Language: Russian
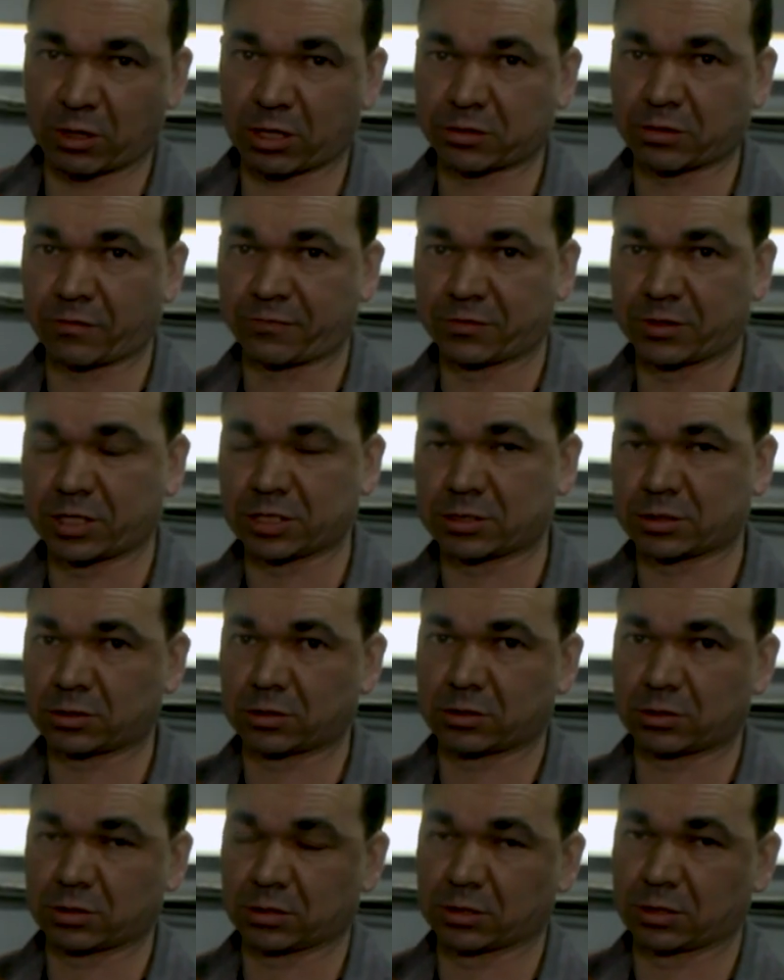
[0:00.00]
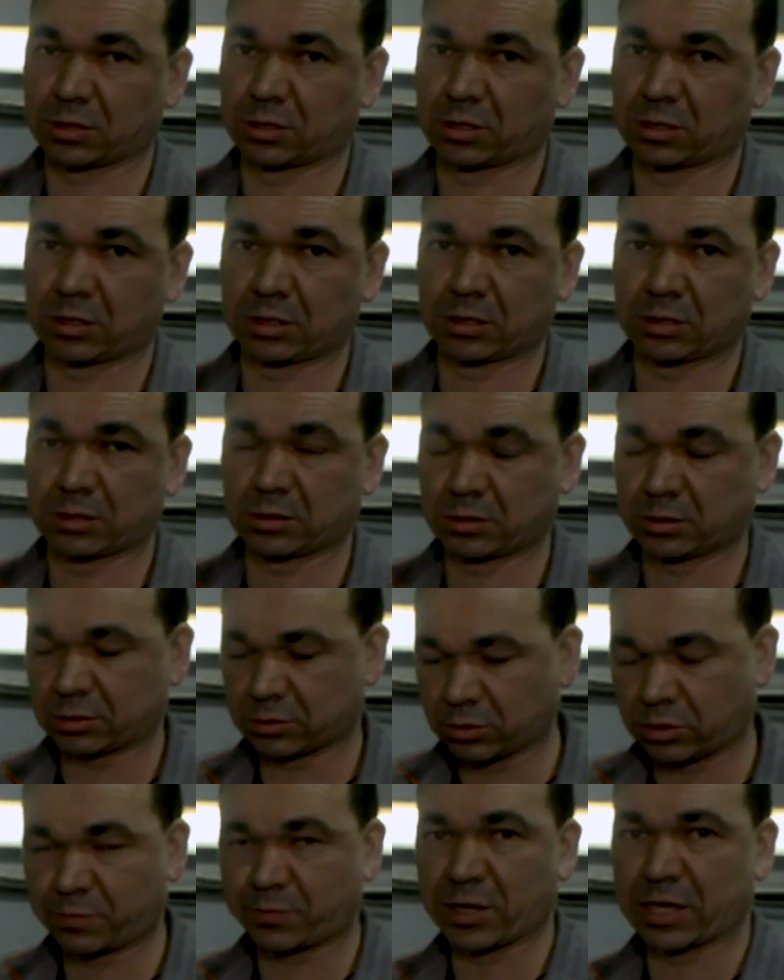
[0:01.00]
болтов есть 0,5, а,
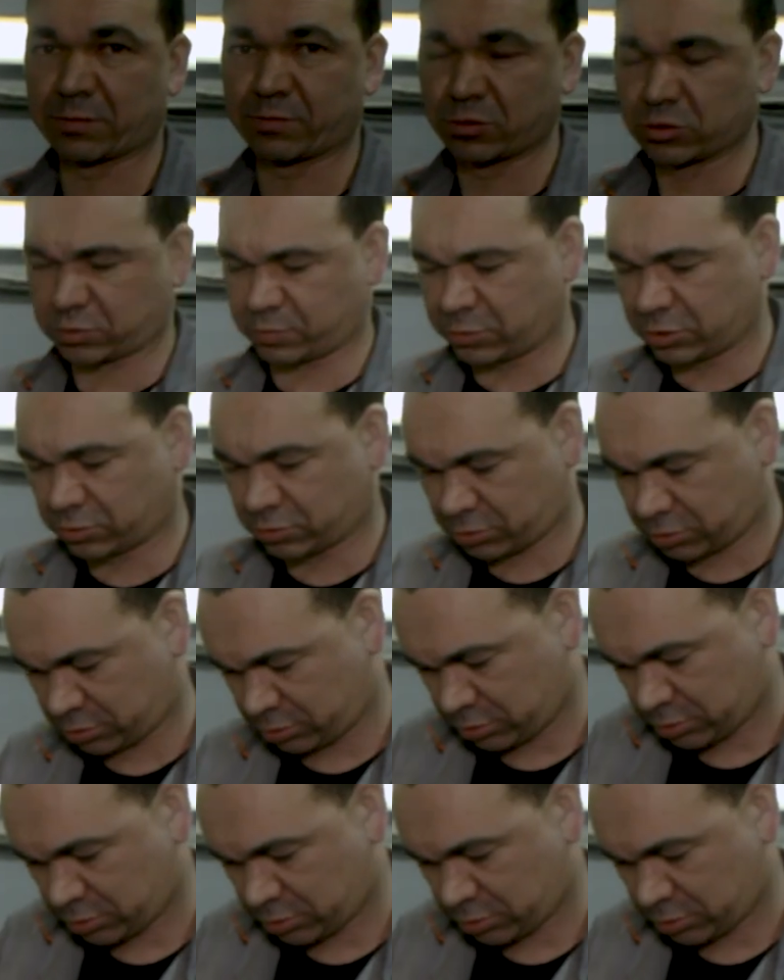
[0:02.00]
плюс-минус.